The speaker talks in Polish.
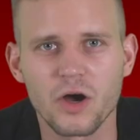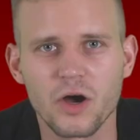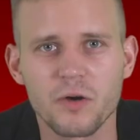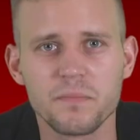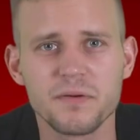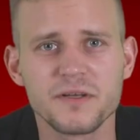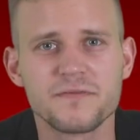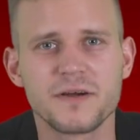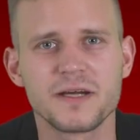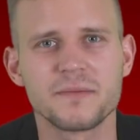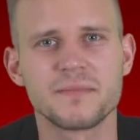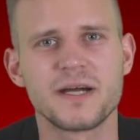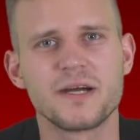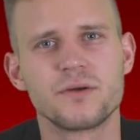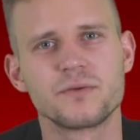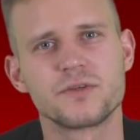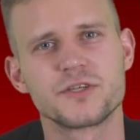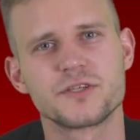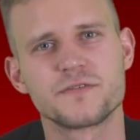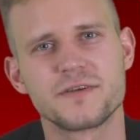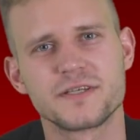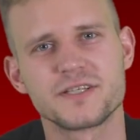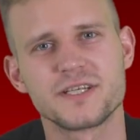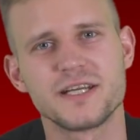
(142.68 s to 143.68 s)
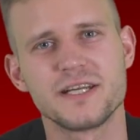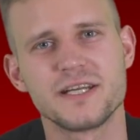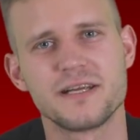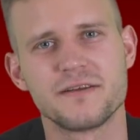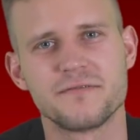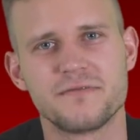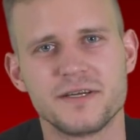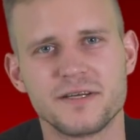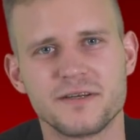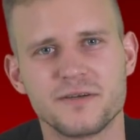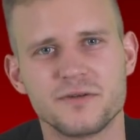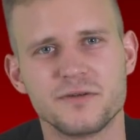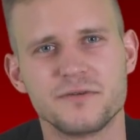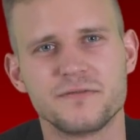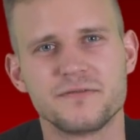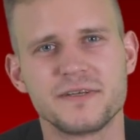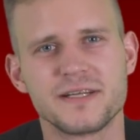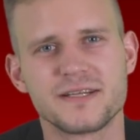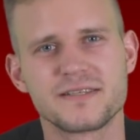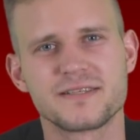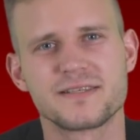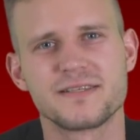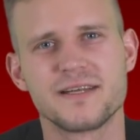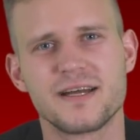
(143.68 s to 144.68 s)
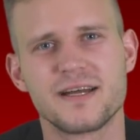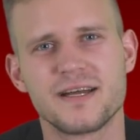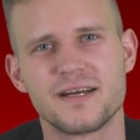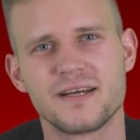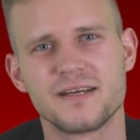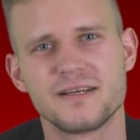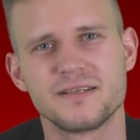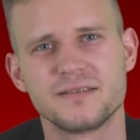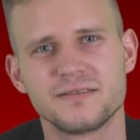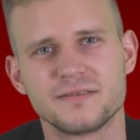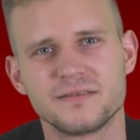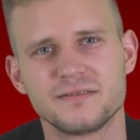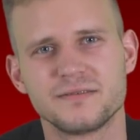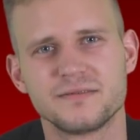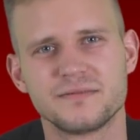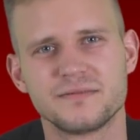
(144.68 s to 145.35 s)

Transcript: Obydwaj mają doświadczenie w ringu, więc na